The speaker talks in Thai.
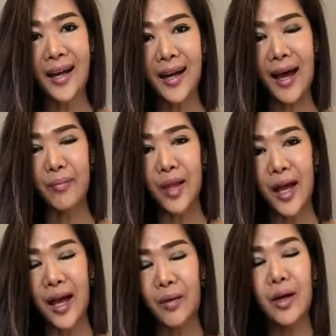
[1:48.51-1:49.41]
กราบ
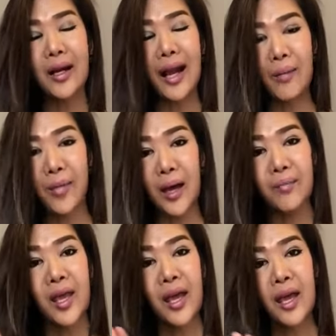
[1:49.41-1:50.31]
น้ำเออกราบ
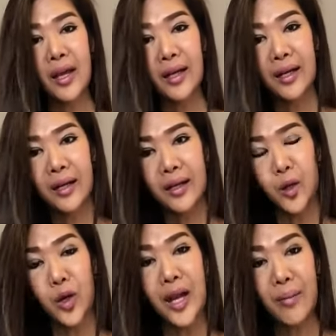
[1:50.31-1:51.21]

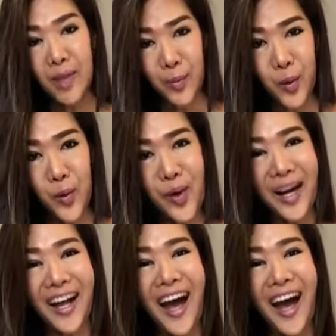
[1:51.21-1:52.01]
น้ำลดน้ำดำหัว